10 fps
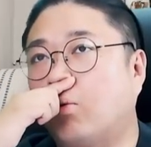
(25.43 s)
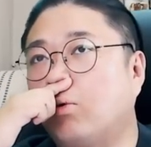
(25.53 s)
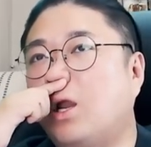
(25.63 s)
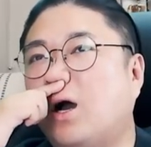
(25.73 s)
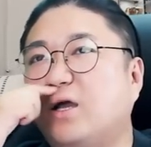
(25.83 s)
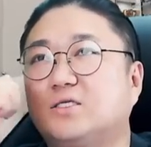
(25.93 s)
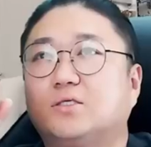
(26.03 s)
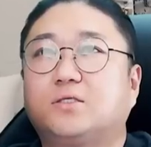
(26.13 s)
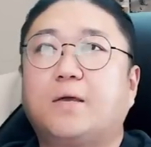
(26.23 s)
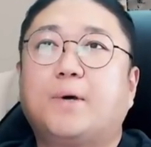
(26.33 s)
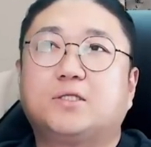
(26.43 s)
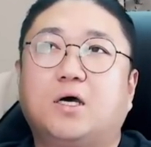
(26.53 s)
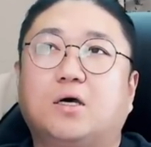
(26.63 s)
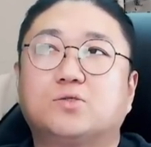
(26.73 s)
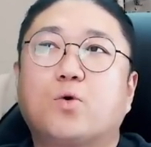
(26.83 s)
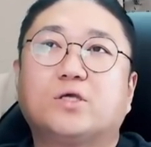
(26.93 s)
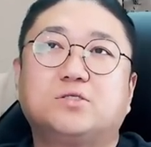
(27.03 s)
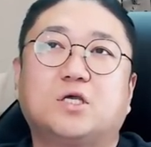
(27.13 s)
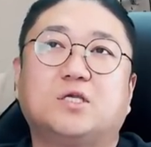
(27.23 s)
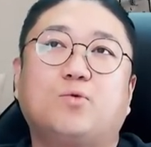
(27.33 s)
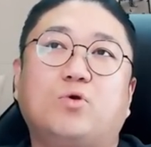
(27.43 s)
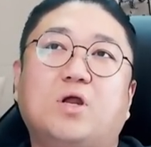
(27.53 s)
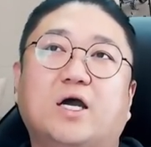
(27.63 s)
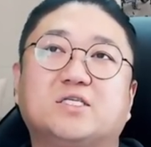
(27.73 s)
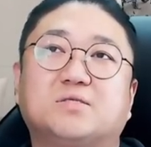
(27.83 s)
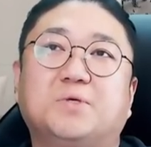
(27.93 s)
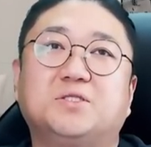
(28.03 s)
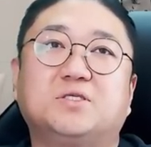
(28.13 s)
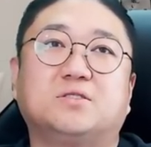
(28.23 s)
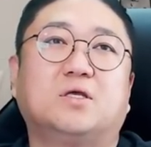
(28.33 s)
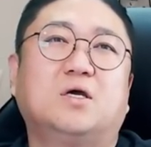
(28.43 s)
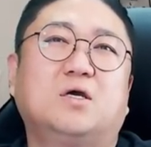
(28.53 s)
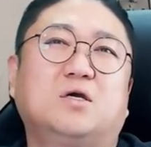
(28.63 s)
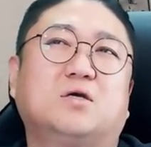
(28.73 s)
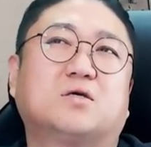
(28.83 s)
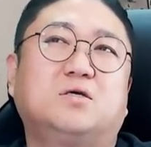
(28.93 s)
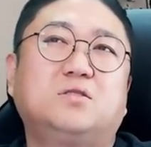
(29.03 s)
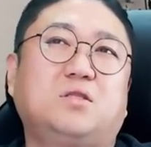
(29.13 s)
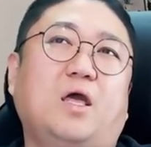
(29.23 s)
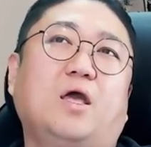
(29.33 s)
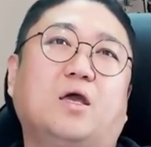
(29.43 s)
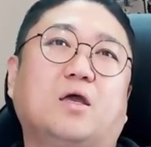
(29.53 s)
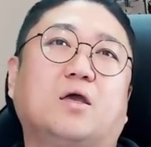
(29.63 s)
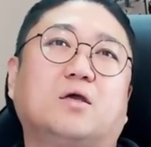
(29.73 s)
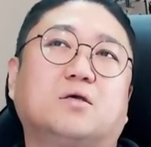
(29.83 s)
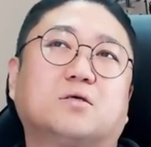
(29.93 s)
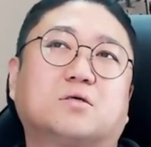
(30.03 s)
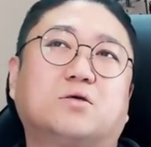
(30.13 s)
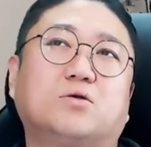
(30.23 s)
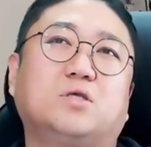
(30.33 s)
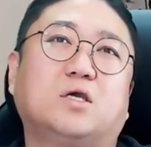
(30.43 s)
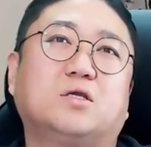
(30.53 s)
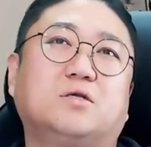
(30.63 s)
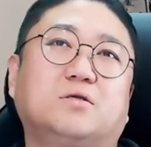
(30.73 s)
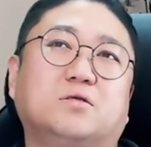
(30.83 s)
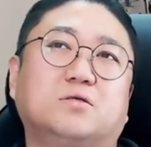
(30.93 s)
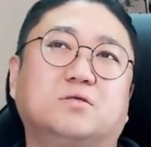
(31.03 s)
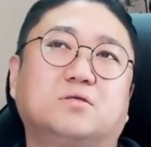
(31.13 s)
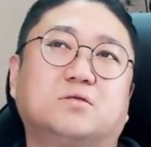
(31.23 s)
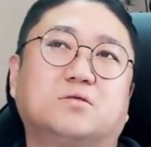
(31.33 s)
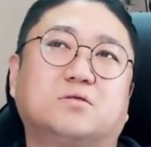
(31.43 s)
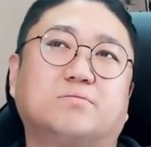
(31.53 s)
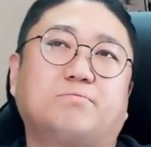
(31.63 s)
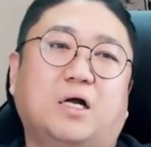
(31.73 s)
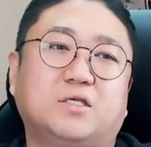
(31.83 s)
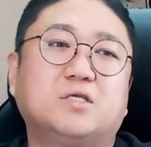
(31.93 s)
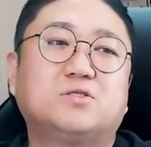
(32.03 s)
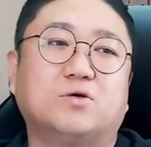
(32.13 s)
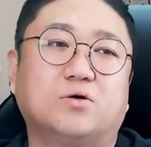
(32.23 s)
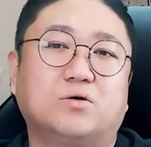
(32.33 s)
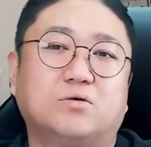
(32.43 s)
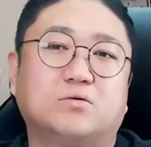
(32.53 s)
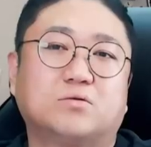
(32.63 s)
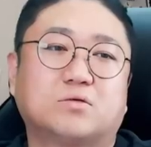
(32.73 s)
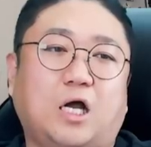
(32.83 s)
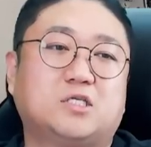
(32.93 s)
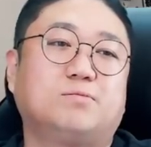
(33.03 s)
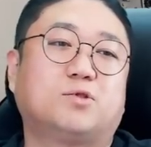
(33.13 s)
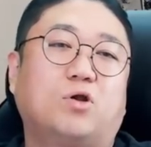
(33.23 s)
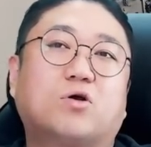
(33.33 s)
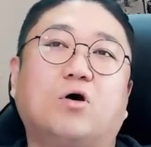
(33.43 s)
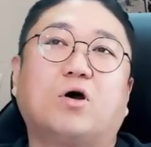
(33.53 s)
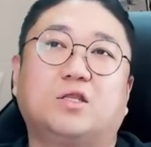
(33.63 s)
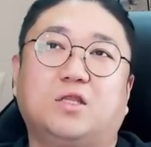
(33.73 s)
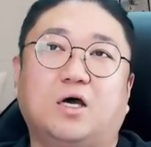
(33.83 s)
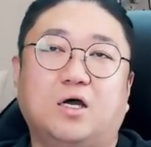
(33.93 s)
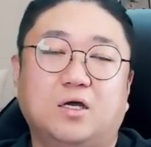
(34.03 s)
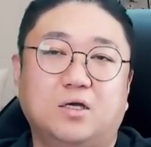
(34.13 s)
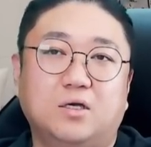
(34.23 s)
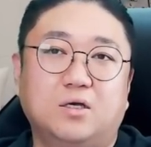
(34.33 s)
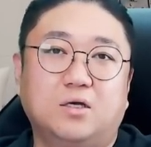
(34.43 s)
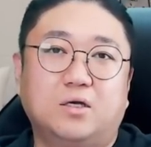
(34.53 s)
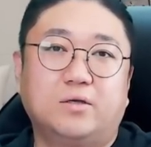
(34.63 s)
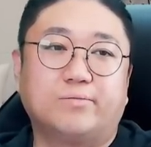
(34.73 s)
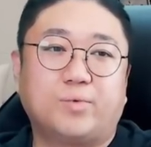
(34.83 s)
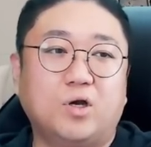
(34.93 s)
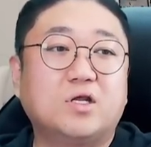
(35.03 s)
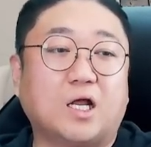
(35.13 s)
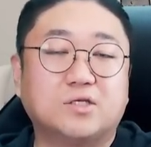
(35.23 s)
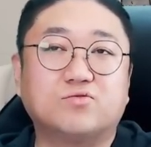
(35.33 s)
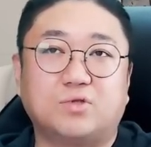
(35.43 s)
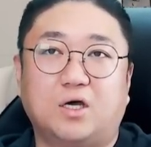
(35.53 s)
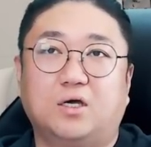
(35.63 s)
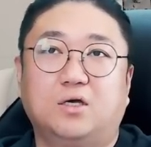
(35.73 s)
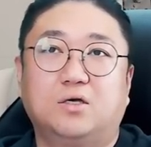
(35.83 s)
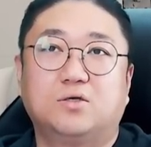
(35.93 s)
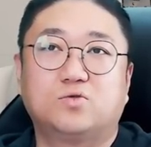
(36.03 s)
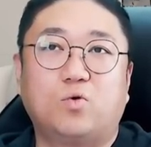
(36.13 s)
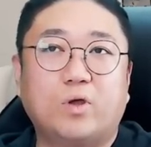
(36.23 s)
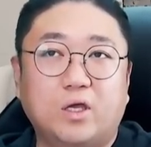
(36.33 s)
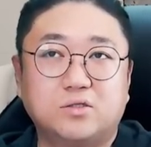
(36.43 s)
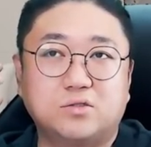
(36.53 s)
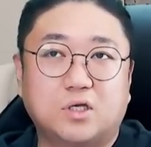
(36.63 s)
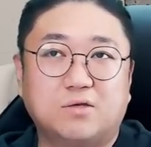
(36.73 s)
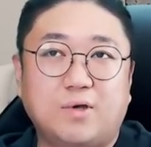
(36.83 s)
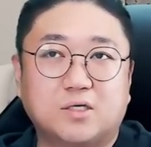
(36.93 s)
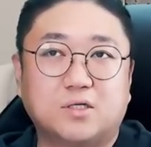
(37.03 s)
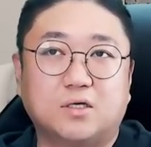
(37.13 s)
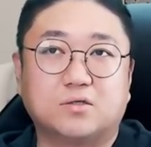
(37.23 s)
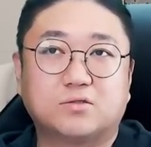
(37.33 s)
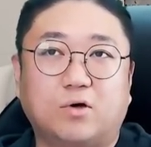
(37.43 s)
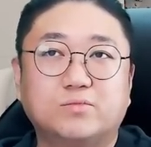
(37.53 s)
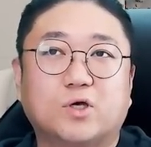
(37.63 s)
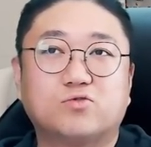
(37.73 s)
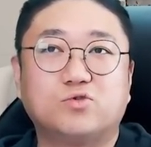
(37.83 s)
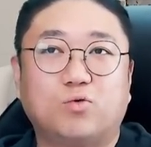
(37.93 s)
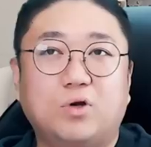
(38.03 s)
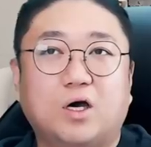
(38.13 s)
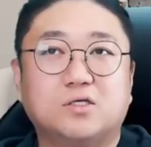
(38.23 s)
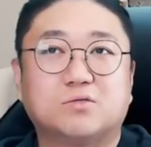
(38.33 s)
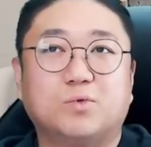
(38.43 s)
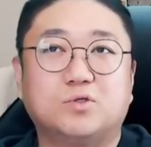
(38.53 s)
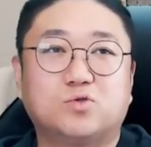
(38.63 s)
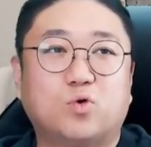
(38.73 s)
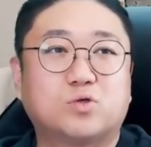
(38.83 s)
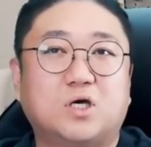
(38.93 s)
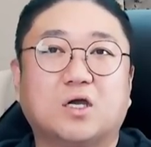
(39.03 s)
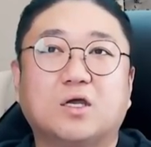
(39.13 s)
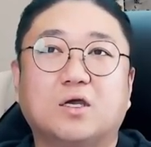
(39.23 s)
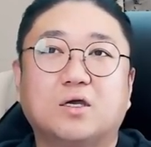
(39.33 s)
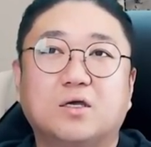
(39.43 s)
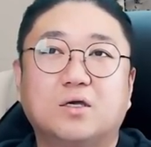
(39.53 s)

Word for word: 올라가 있을 때마다 송혜 선생님 올라가 있으면은 그때 그런 얘기를 많이 했죠. 가슴이 덜컹했다. 별일 아니구나. 송혜 선생님이 항상 검색어 순위 올라가 있으면 초록창에